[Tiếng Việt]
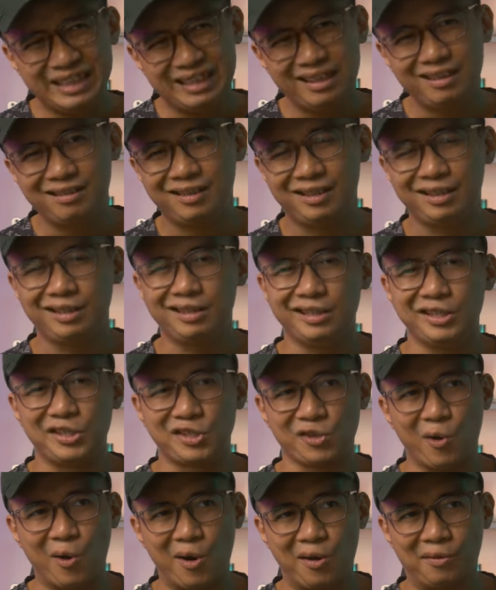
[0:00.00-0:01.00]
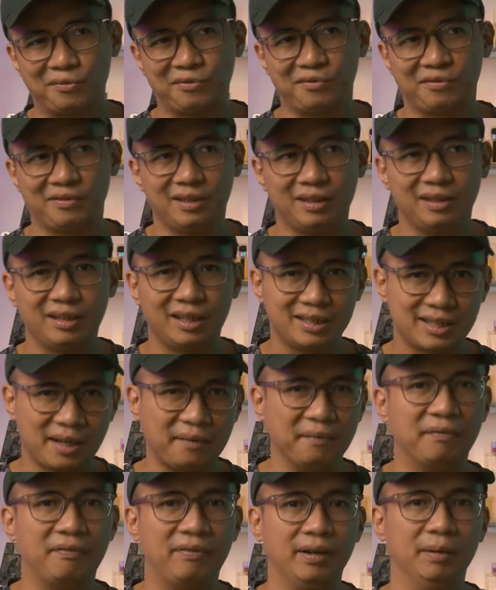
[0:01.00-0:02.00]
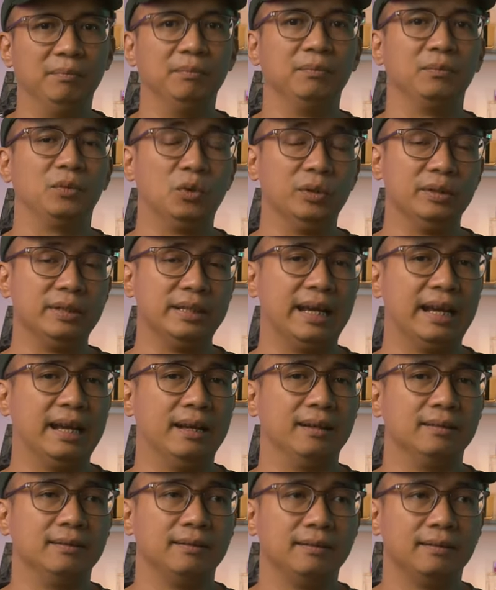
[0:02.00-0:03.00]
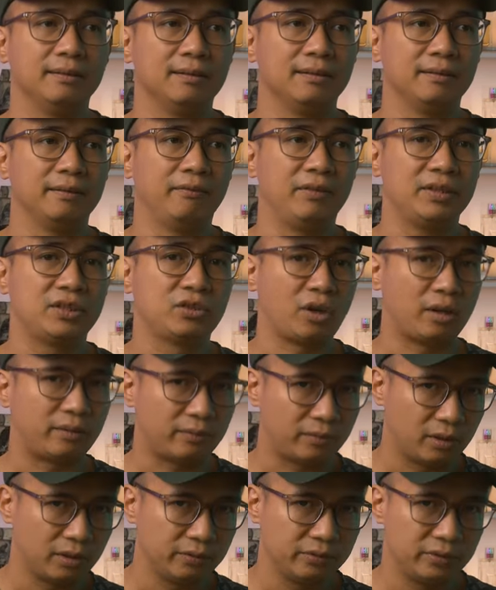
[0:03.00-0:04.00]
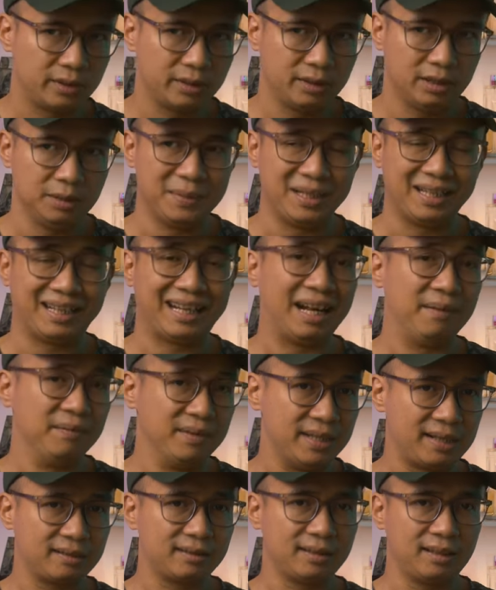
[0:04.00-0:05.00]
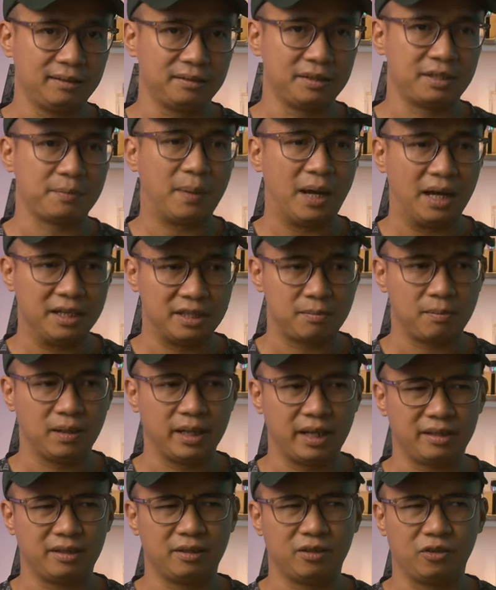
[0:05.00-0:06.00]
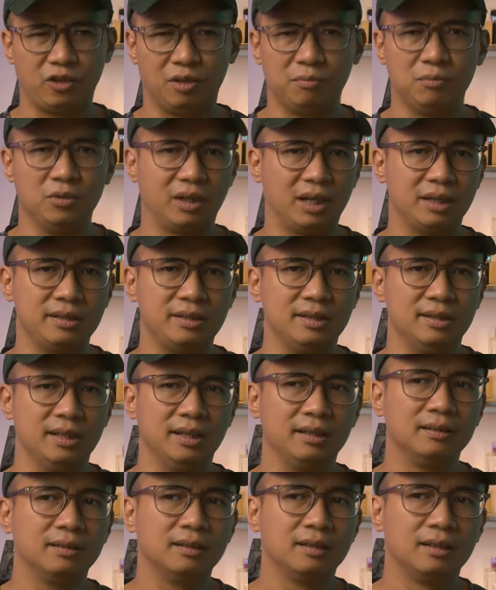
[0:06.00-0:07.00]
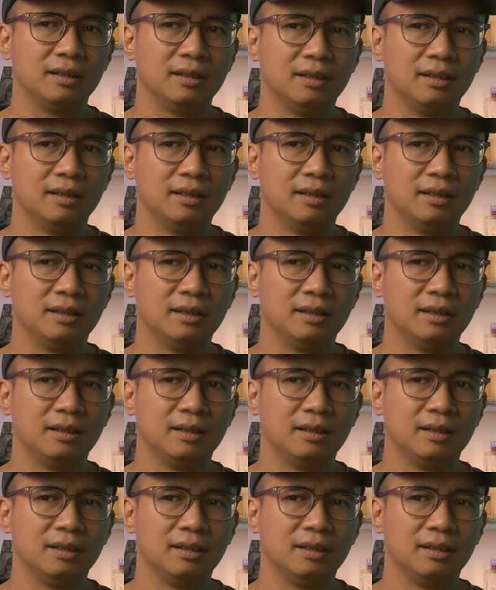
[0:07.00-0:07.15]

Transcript: tuy nhiên thì so với sản phẩm của nhà Victor Rope thì mình cảm giác rằng Spice Blend nó có một cái gì đấy